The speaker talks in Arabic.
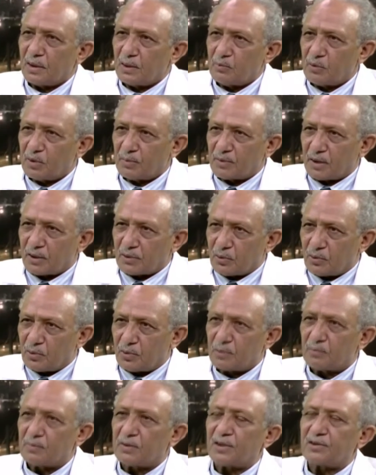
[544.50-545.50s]
الموية بتاعت
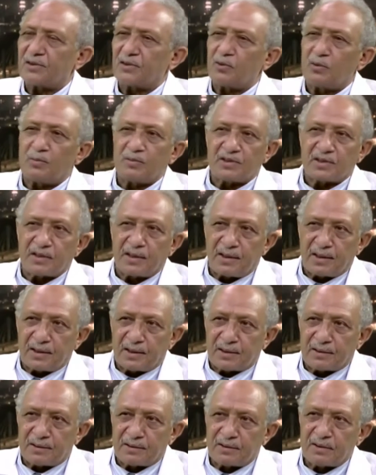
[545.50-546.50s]
الحوض تحصل لهم
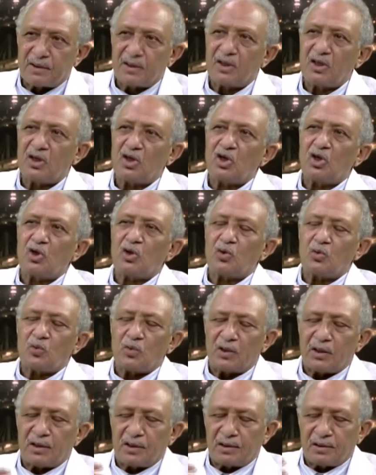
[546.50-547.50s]
إسهالات
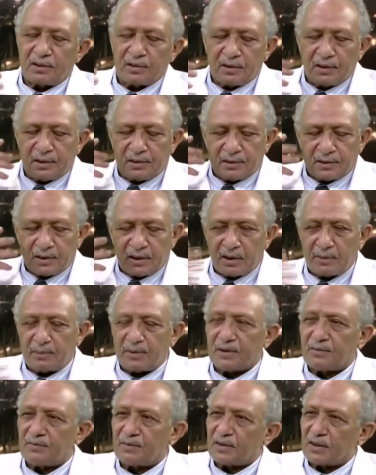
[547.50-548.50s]

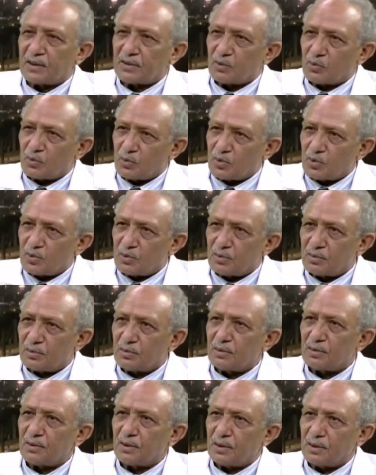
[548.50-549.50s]
والتهابات في تحت الأذن
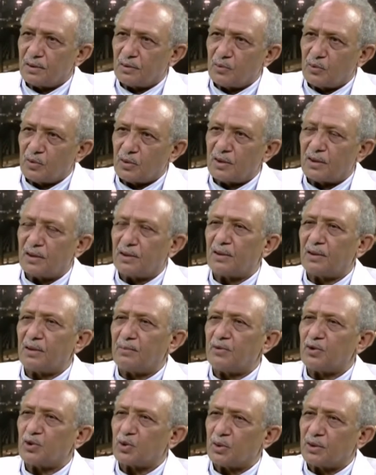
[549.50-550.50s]
اللي قلناها
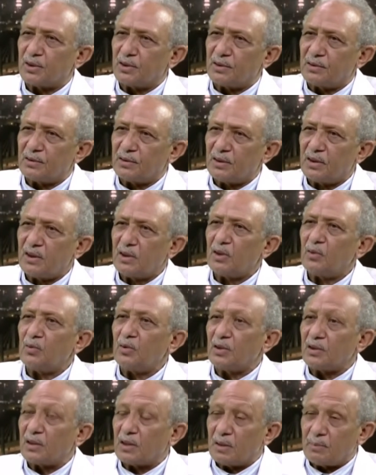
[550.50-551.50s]
قبل شويه
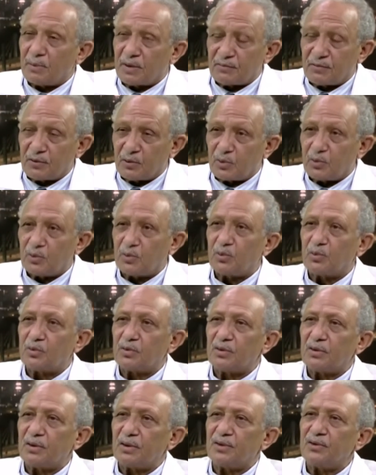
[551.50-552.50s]
والتهابات في
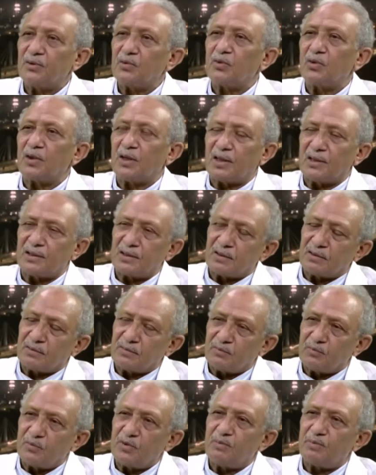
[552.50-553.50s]
العيون دي كلها حاجات
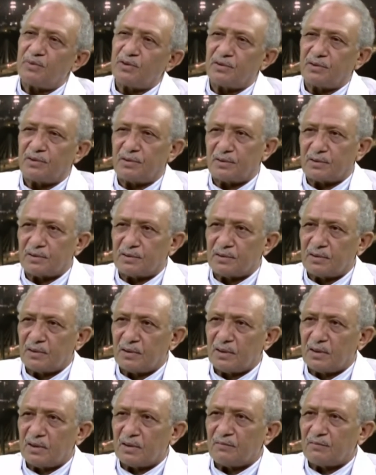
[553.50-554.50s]
مهمه جدا
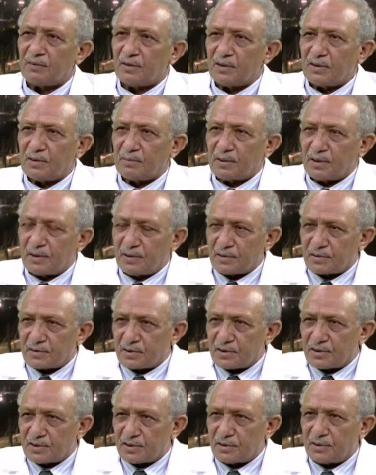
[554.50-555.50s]
صحيح فيجب
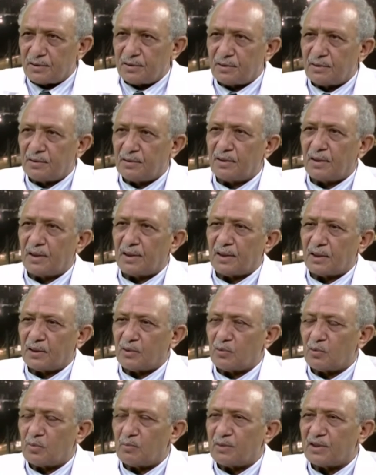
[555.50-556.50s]
الحرص الشديد على
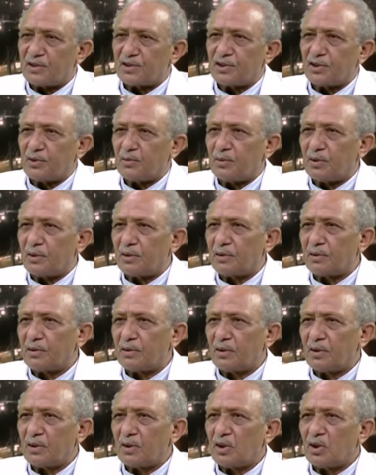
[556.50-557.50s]
انكم ماشيين وين
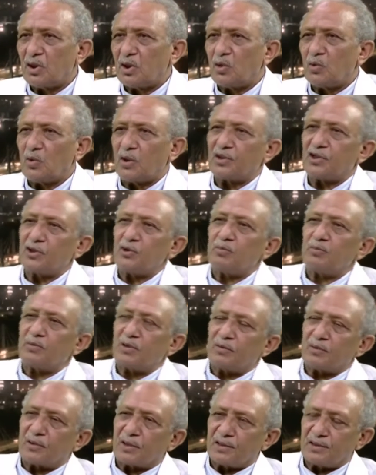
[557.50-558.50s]
وحتجوا
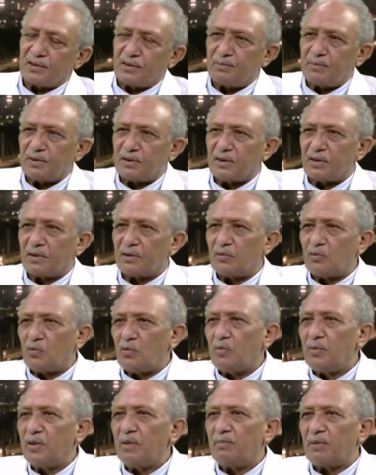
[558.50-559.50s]
راجعين 200
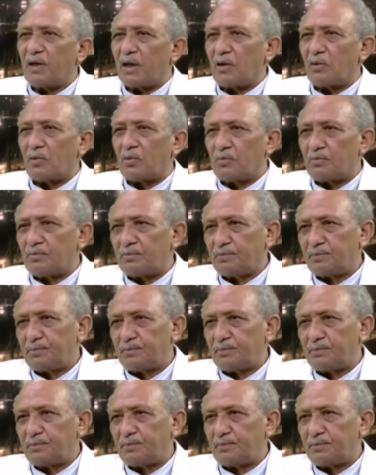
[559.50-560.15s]
مين معاكم